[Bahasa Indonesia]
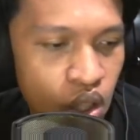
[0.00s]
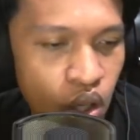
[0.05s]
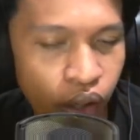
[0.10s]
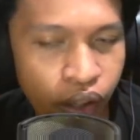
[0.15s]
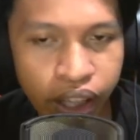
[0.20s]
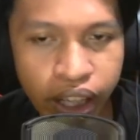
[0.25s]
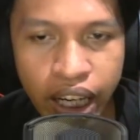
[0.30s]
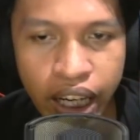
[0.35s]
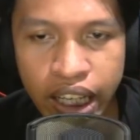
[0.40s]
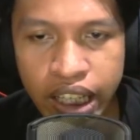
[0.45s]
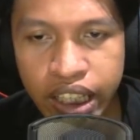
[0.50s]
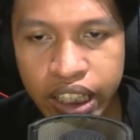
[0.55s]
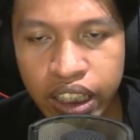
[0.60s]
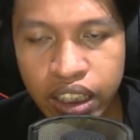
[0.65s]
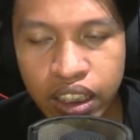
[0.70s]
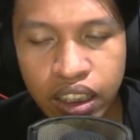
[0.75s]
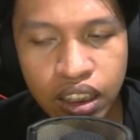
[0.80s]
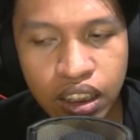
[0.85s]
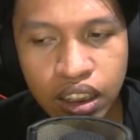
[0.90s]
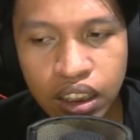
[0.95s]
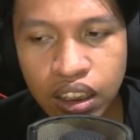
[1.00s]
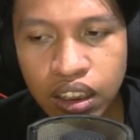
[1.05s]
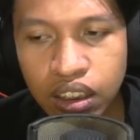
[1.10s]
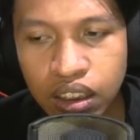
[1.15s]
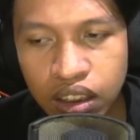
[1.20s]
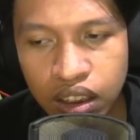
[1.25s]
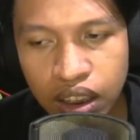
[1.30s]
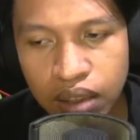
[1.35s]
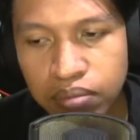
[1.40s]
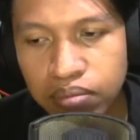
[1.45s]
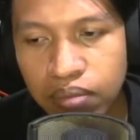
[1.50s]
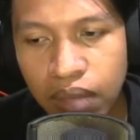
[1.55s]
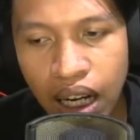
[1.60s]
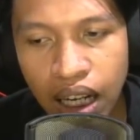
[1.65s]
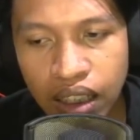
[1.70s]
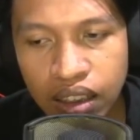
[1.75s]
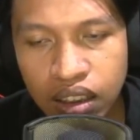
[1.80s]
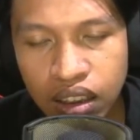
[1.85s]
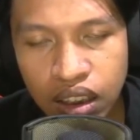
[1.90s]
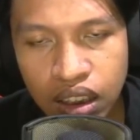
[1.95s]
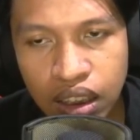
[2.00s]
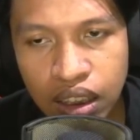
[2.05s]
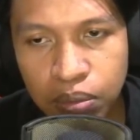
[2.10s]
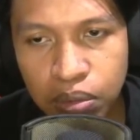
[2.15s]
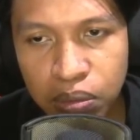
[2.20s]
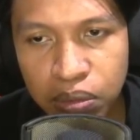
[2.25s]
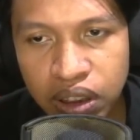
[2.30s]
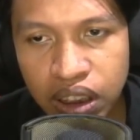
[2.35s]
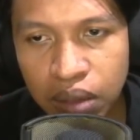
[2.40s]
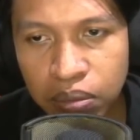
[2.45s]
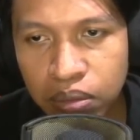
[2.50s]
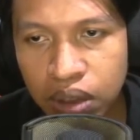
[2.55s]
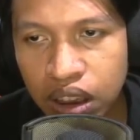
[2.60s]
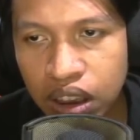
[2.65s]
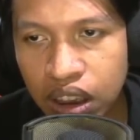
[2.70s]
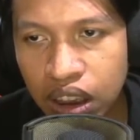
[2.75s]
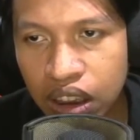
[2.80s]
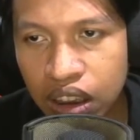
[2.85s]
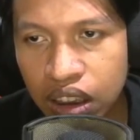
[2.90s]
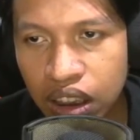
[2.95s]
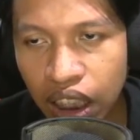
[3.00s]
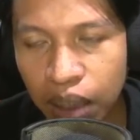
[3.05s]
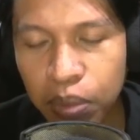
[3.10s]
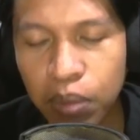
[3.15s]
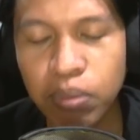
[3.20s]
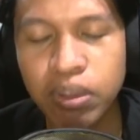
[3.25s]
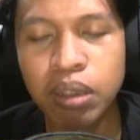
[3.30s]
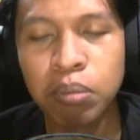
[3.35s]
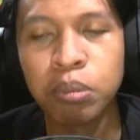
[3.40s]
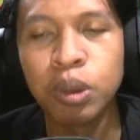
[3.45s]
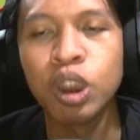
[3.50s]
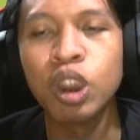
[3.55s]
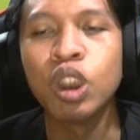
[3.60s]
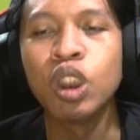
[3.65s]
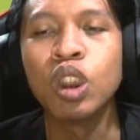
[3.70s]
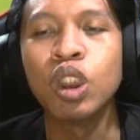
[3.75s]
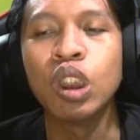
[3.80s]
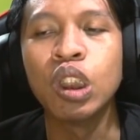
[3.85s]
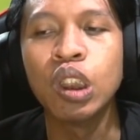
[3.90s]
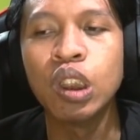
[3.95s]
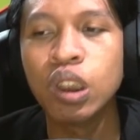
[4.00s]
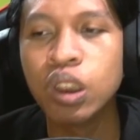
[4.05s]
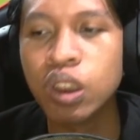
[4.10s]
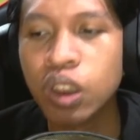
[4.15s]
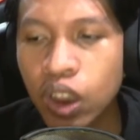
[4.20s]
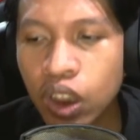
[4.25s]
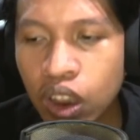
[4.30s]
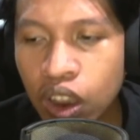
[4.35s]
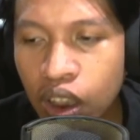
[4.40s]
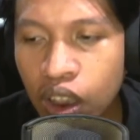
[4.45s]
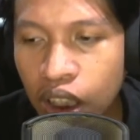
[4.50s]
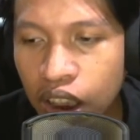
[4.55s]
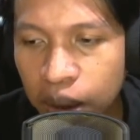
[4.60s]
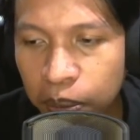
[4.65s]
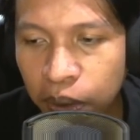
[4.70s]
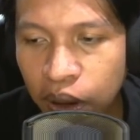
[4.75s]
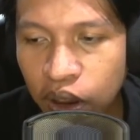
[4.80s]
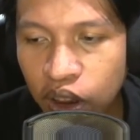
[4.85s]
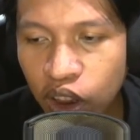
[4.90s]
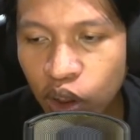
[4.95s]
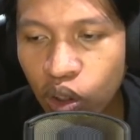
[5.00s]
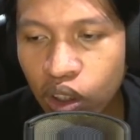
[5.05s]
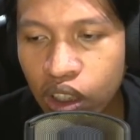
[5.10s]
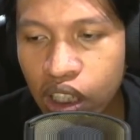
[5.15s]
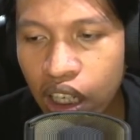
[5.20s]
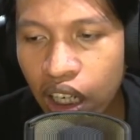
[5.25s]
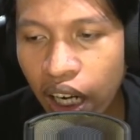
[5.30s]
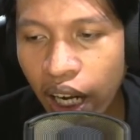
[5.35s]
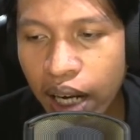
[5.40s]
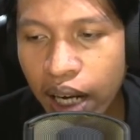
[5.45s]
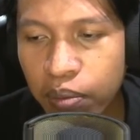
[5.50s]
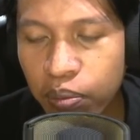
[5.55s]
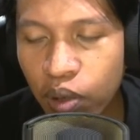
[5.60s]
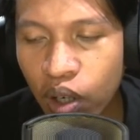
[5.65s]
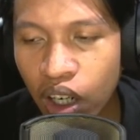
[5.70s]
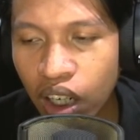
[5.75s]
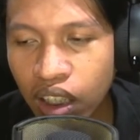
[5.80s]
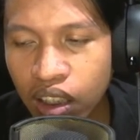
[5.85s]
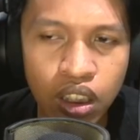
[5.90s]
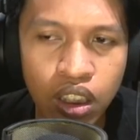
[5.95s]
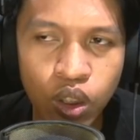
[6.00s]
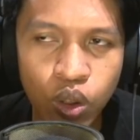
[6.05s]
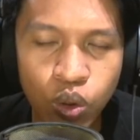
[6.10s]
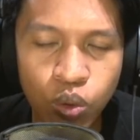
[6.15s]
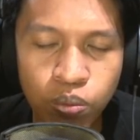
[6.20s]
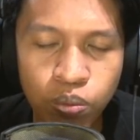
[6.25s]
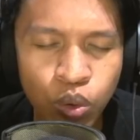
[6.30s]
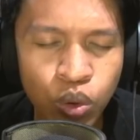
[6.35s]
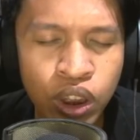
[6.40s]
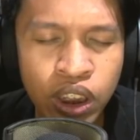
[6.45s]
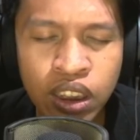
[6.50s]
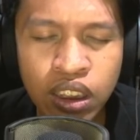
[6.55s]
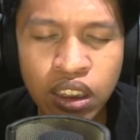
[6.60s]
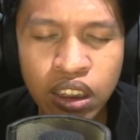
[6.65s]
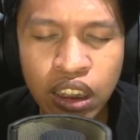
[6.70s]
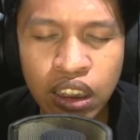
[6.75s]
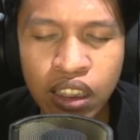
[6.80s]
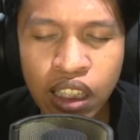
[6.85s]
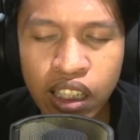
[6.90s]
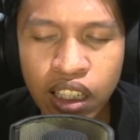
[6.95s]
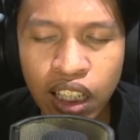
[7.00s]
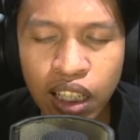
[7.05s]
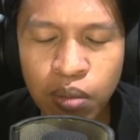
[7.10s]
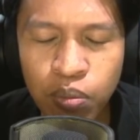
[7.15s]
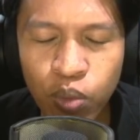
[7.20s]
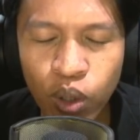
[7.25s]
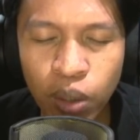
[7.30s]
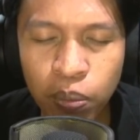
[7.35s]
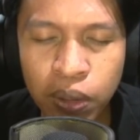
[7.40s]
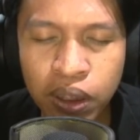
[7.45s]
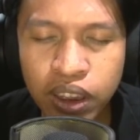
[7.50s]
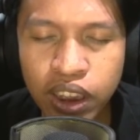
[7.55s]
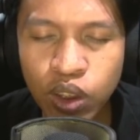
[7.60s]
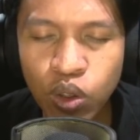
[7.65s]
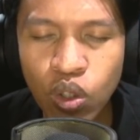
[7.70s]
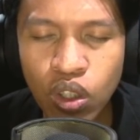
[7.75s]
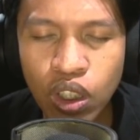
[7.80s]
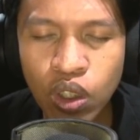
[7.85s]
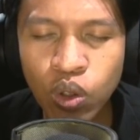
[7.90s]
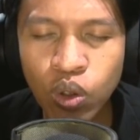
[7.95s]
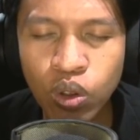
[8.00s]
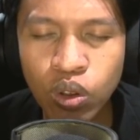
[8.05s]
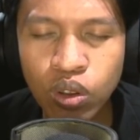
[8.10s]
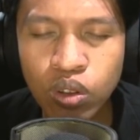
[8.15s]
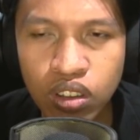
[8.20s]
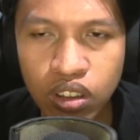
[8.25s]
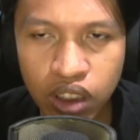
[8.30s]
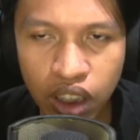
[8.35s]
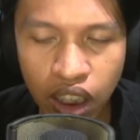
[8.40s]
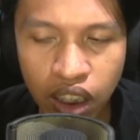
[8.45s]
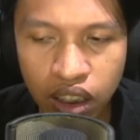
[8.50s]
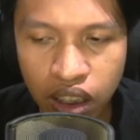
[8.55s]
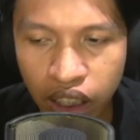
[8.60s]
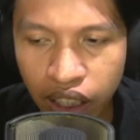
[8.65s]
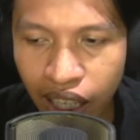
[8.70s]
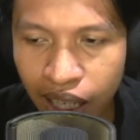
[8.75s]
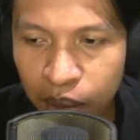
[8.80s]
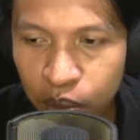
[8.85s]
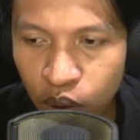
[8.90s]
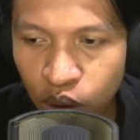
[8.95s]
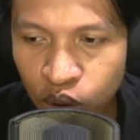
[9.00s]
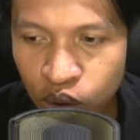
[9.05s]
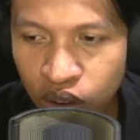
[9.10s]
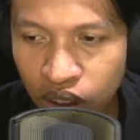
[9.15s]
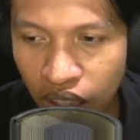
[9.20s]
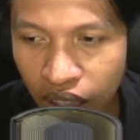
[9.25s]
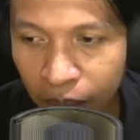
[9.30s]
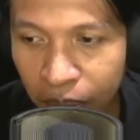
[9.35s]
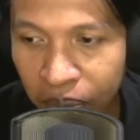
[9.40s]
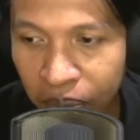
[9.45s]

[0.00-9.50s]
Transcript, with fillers: Oke, okay, kayaknya ini imbang si pemecah bijik eh pemecah bijik si penciduk dari Lenpol uh, eh, itu tuh si gesit dari Lenpol penciduk itu oh ya dari Lenpol juga